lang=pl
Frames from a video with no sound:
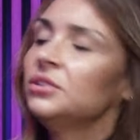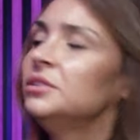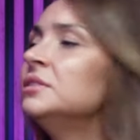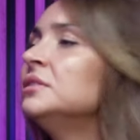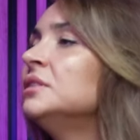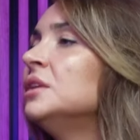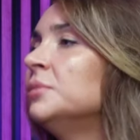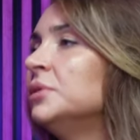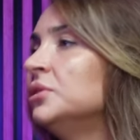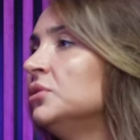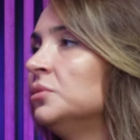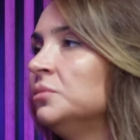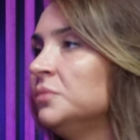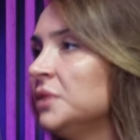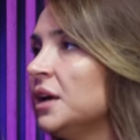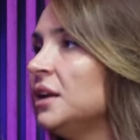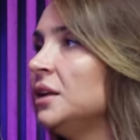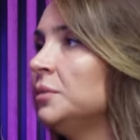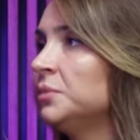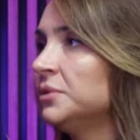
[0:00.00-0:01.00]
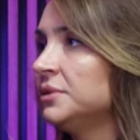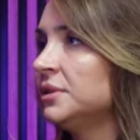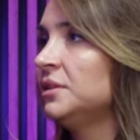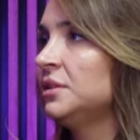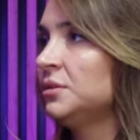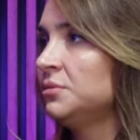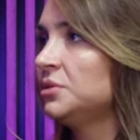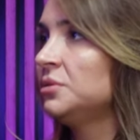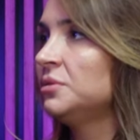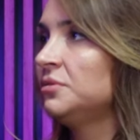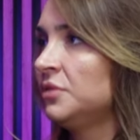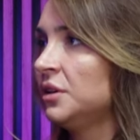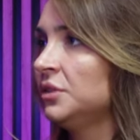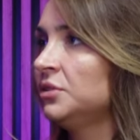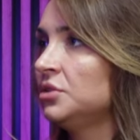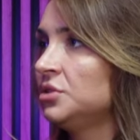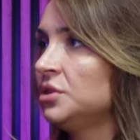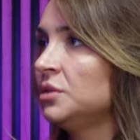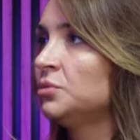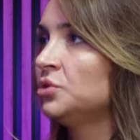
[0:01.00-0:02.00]
nic nie będą mieli. Poza tym, że
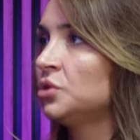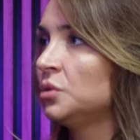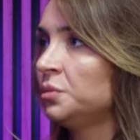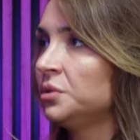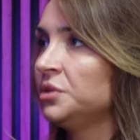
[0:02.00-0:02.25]
faktycznie muszą